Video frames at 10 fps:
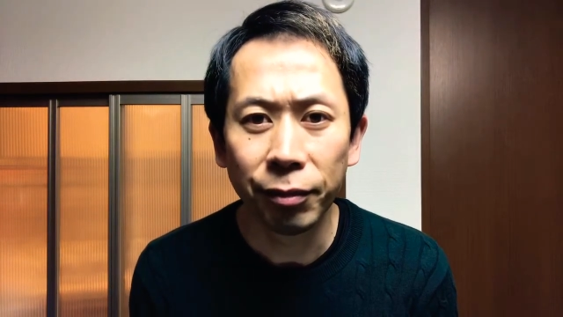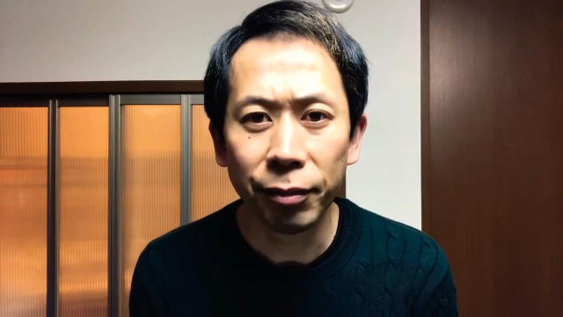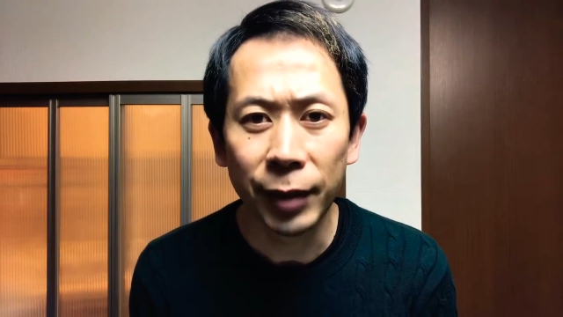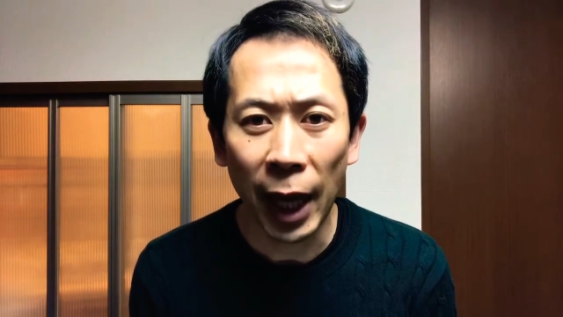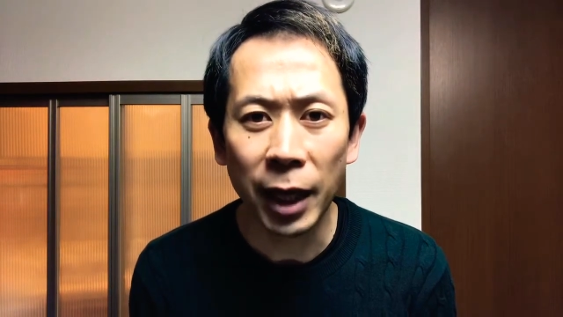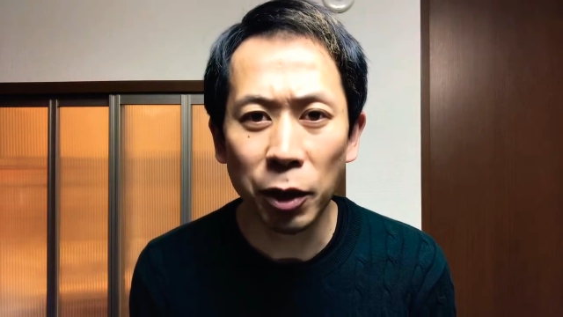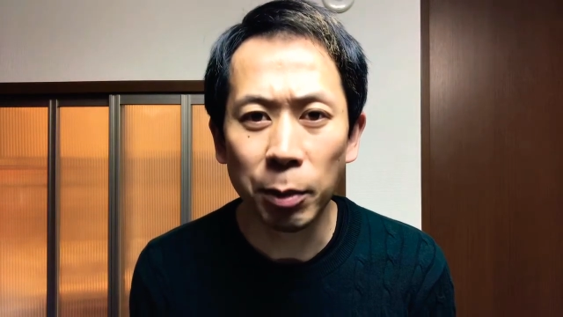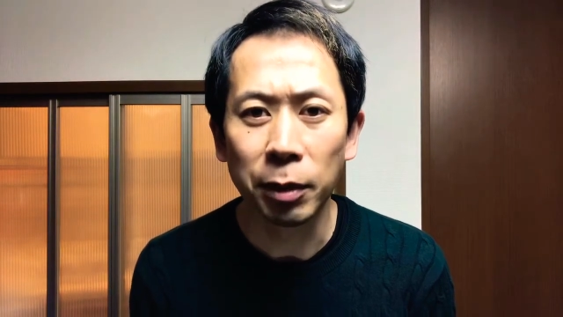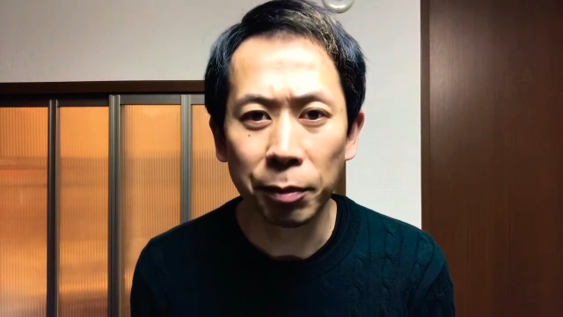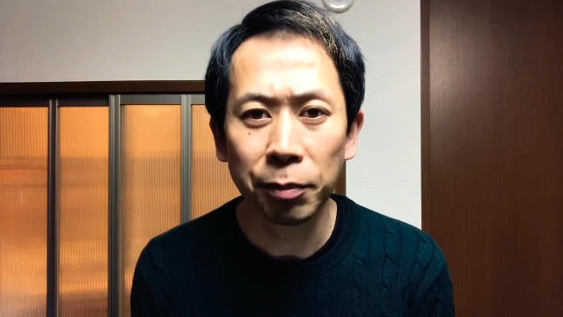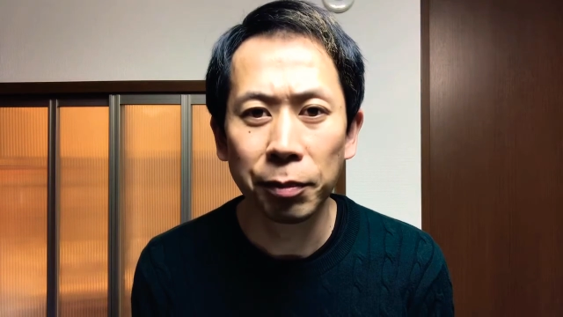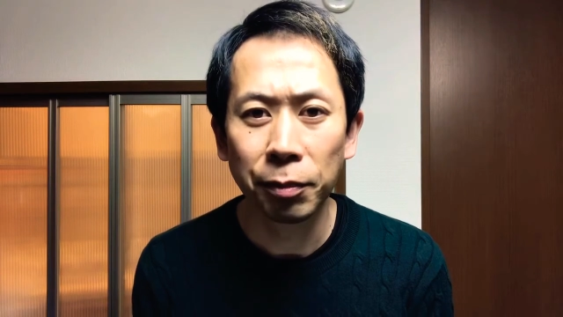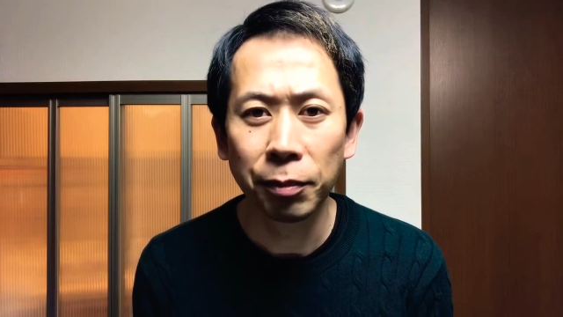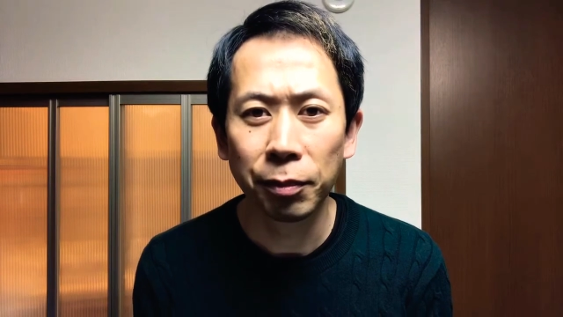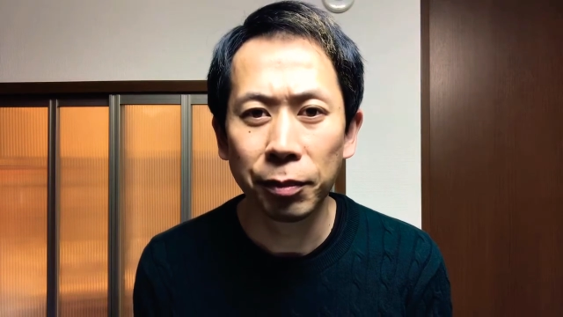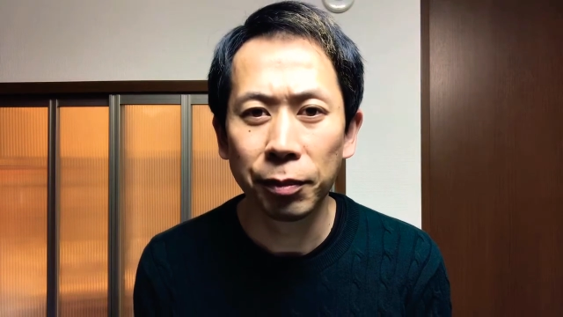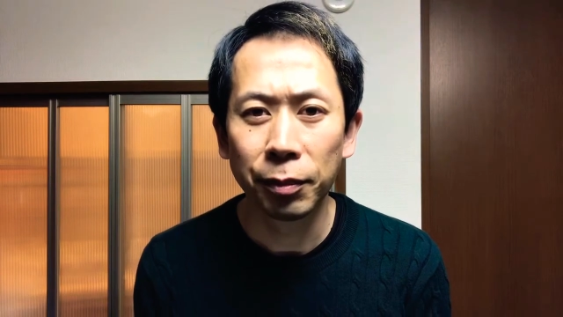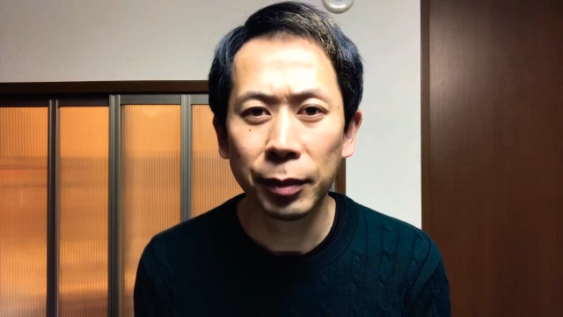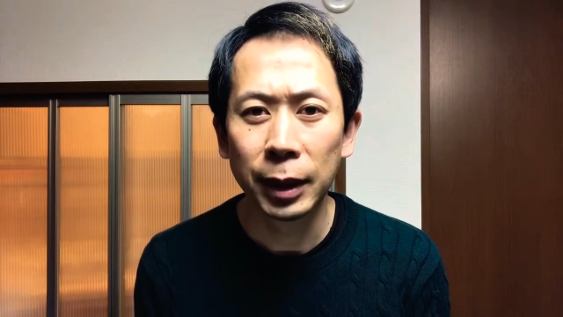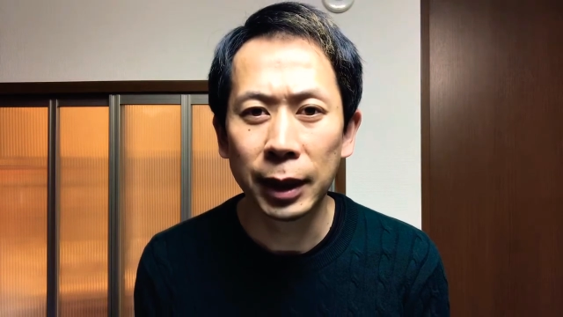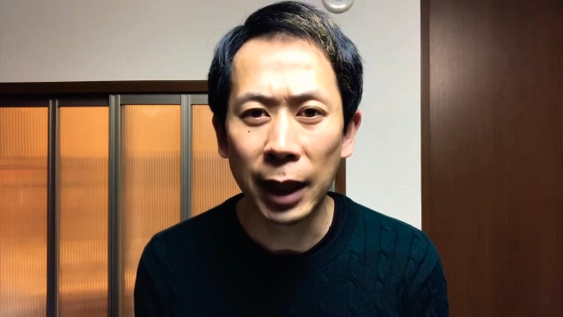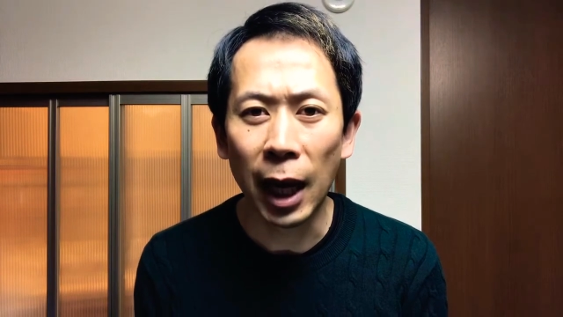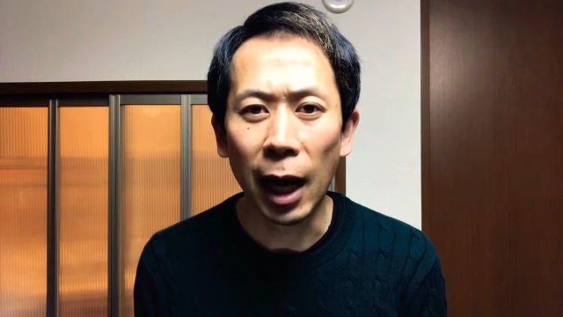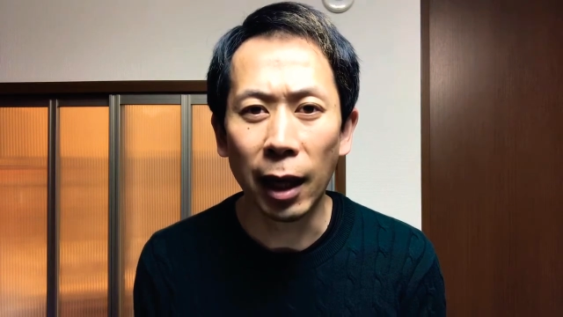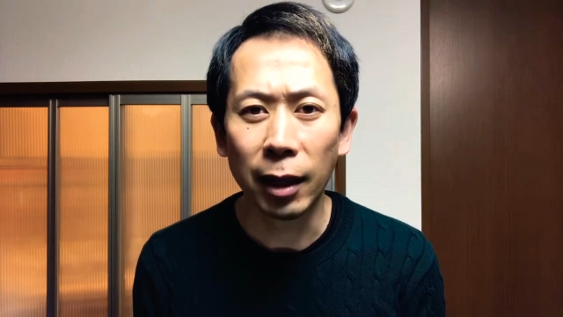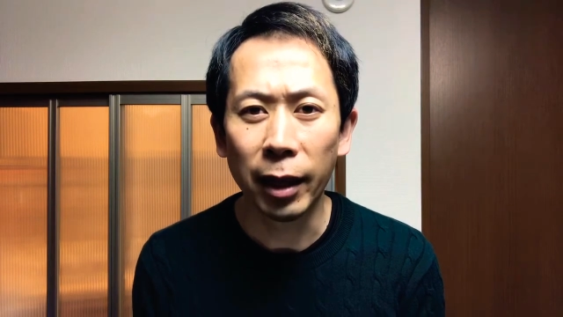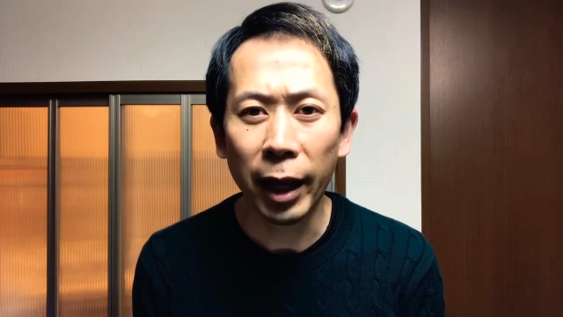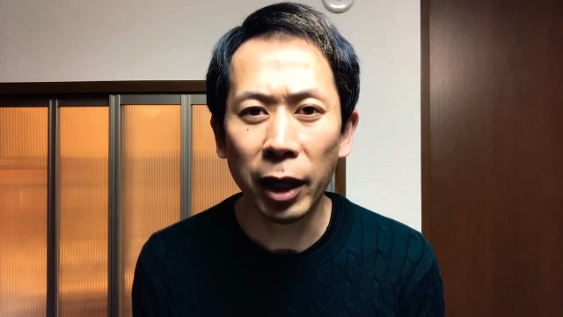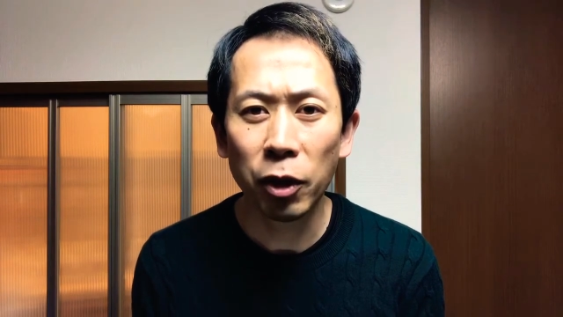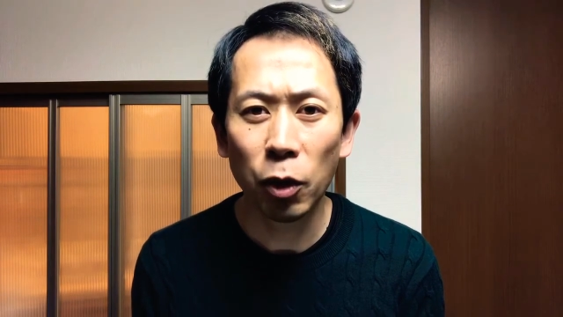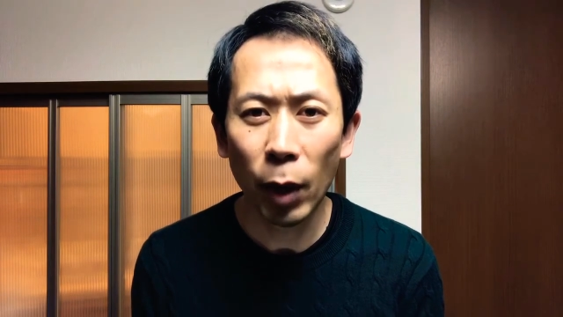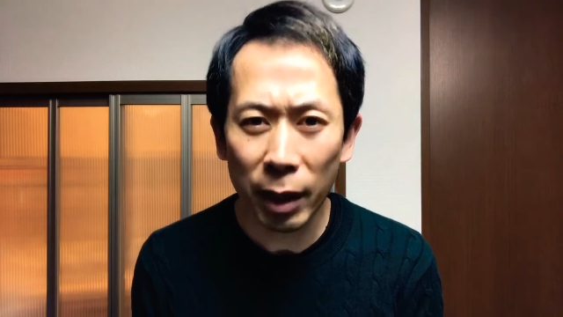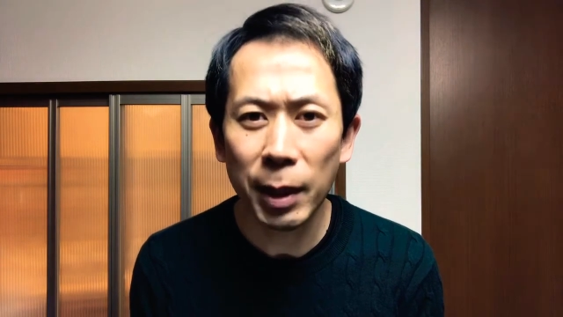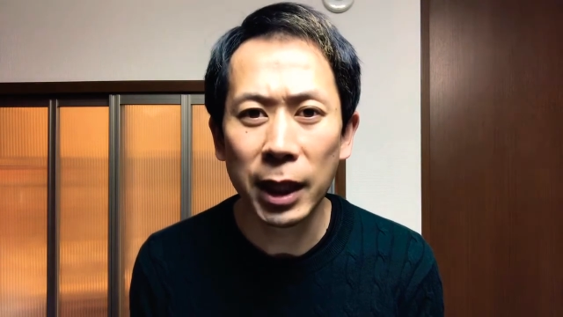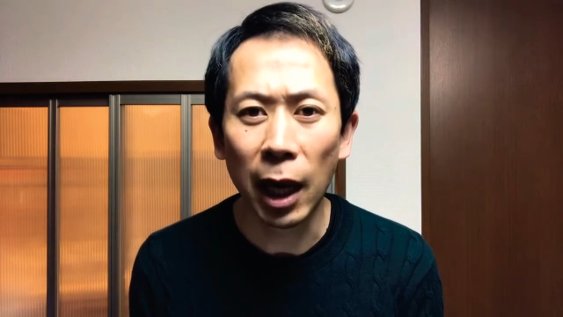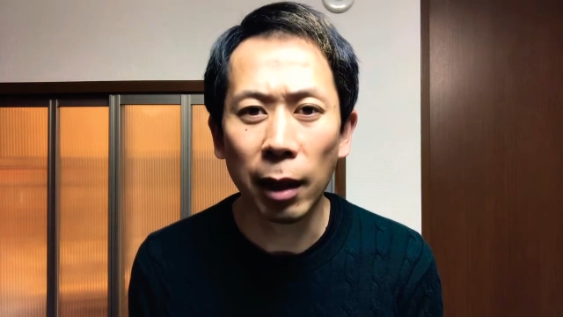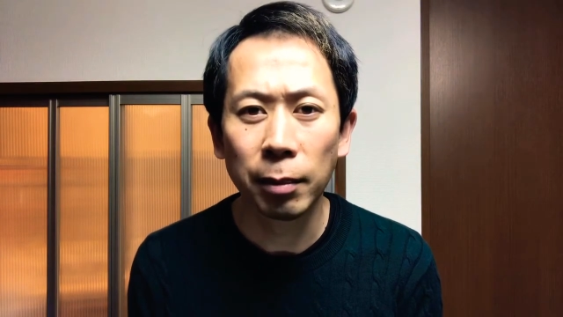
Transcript: 大丈夫さあ連休終わりました